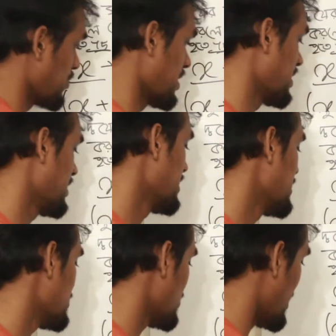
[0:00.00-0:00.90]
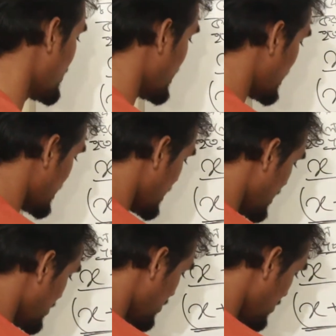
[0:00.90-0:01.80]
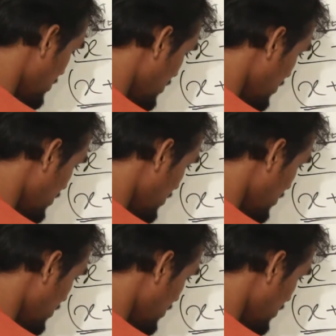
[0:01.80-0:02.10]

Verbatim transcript: ওয়ান সো আমরা এটাকে কি করব